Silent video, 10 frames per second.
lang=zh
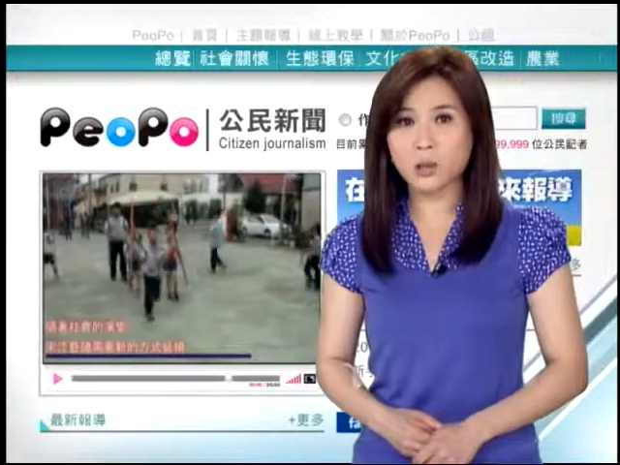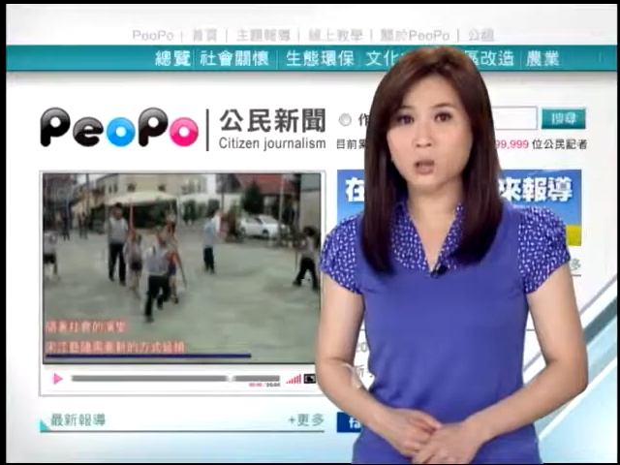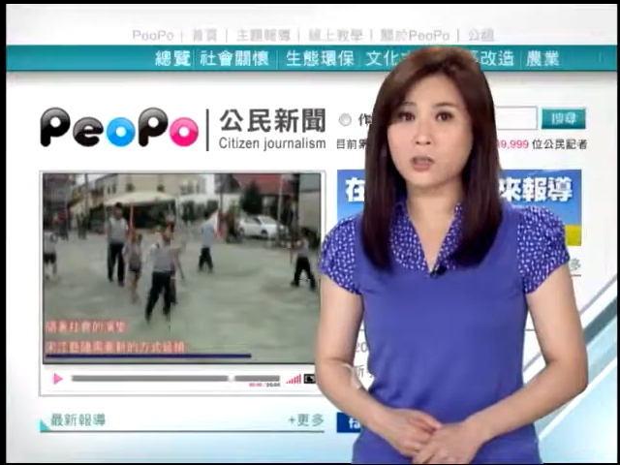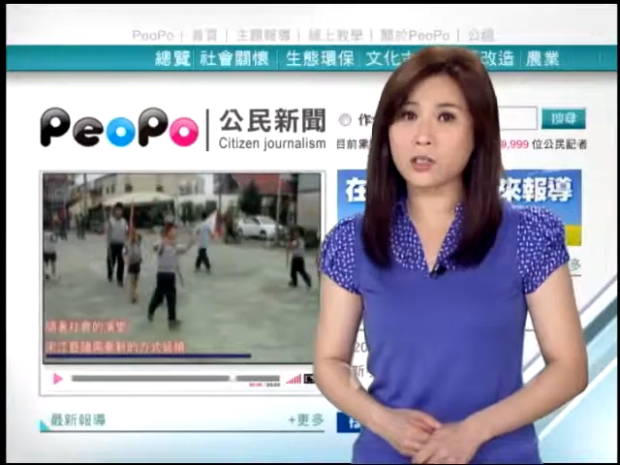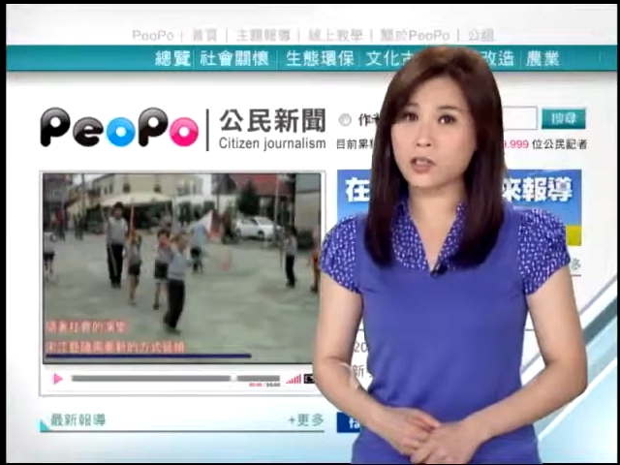
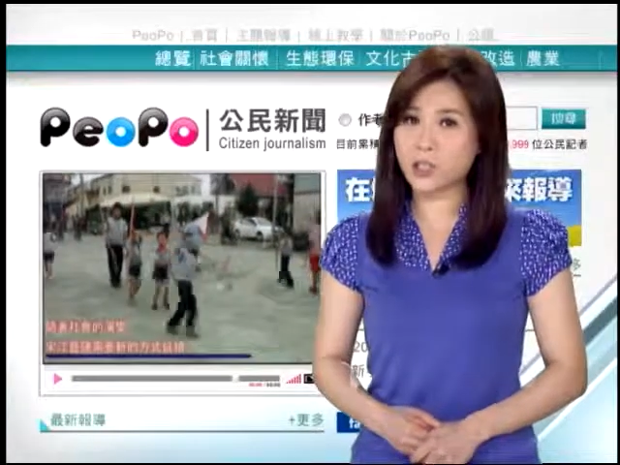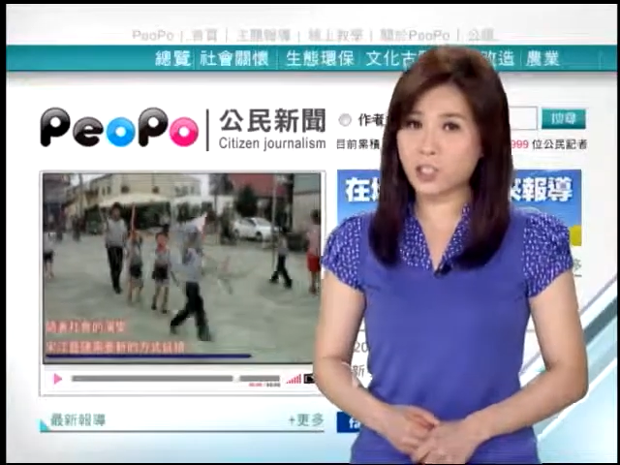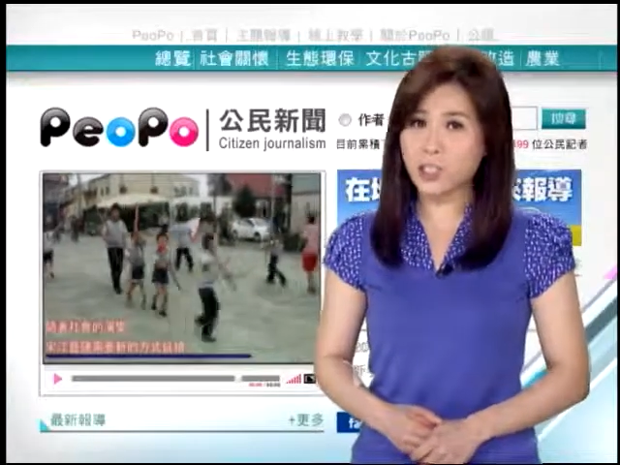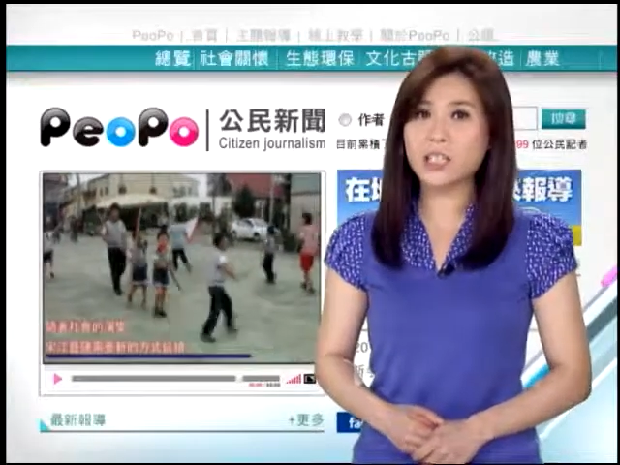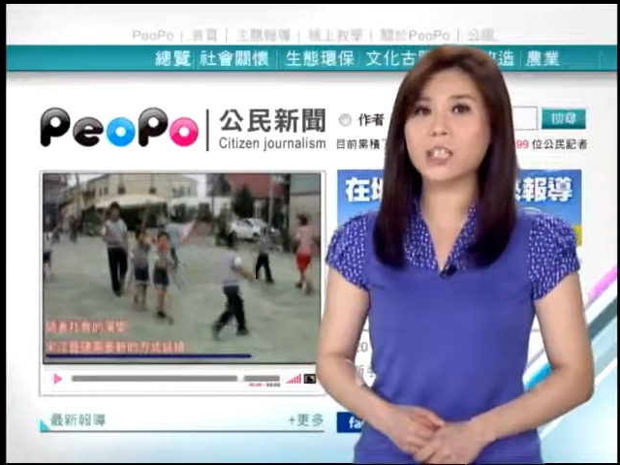或者是
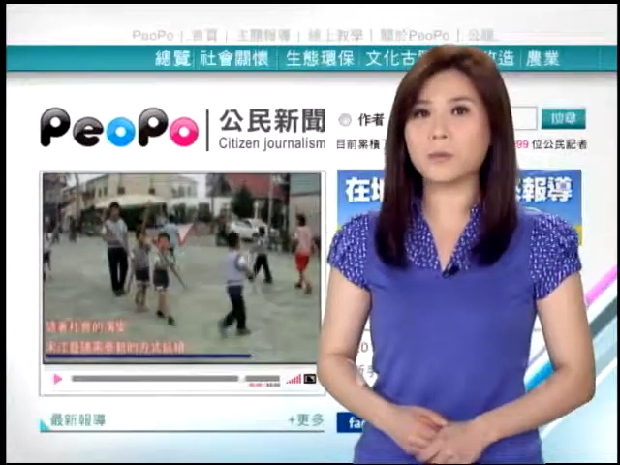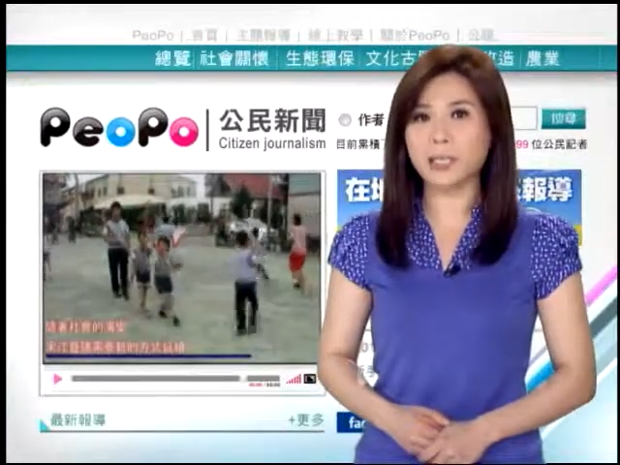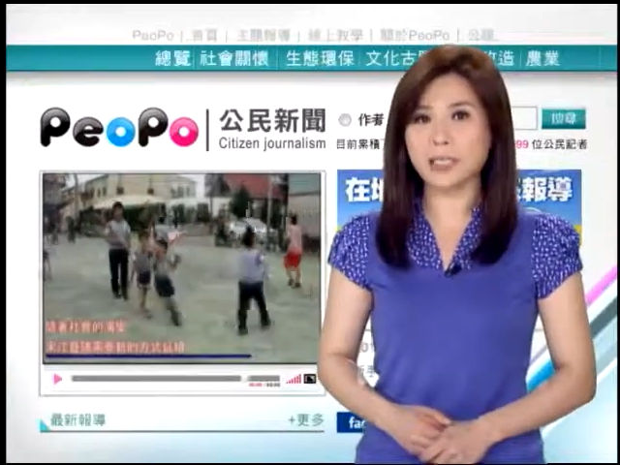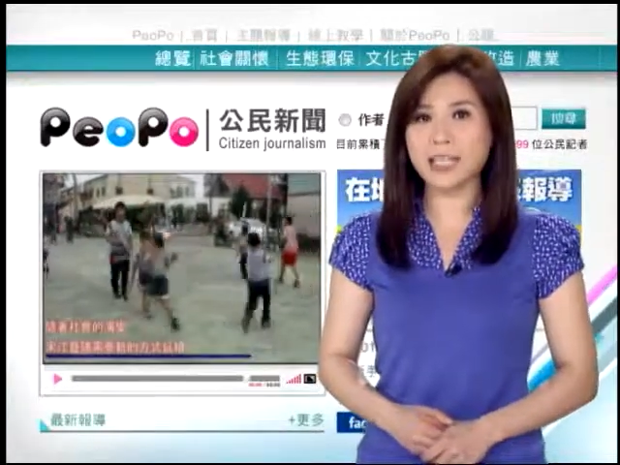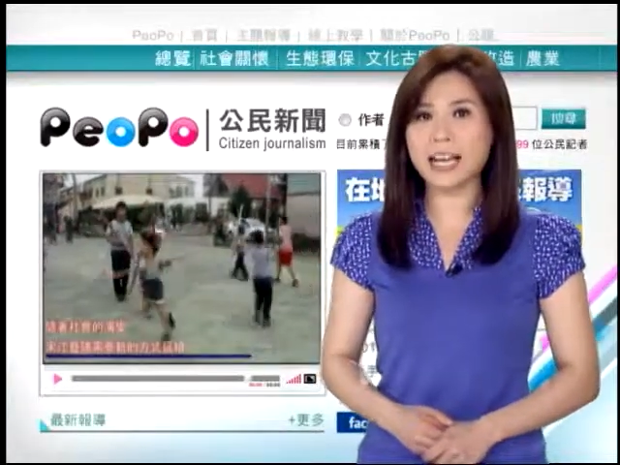新移民
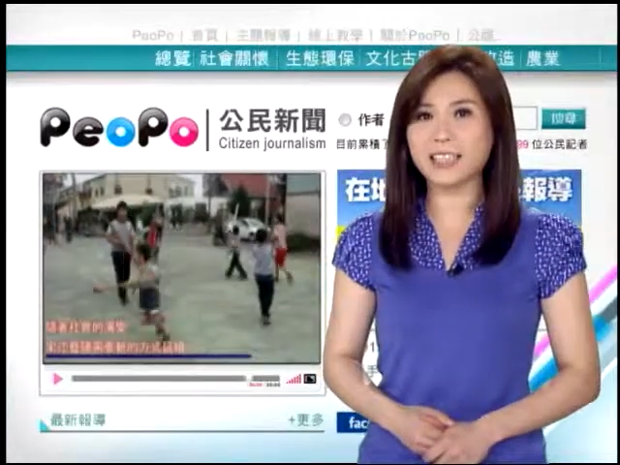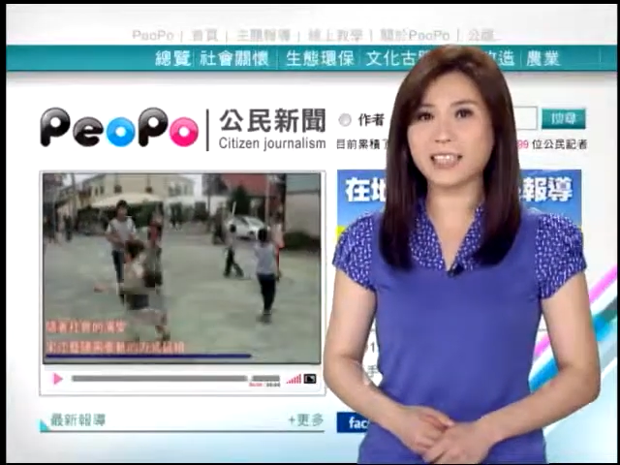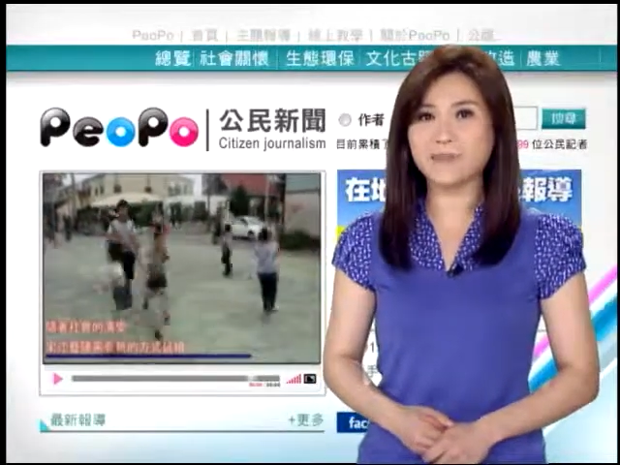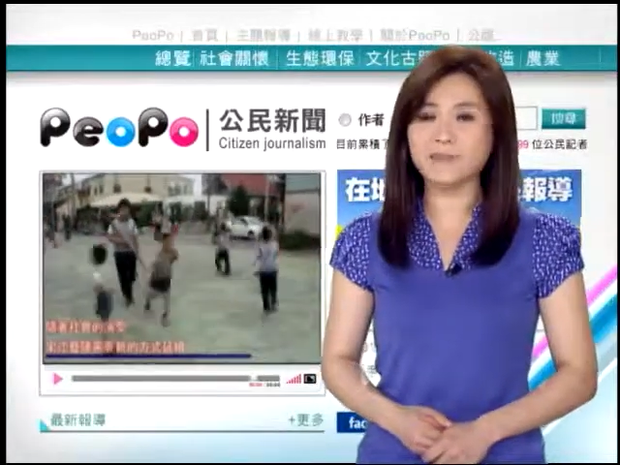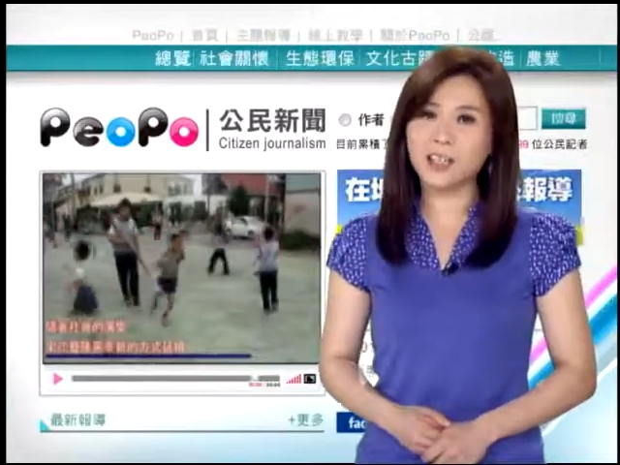的家庭，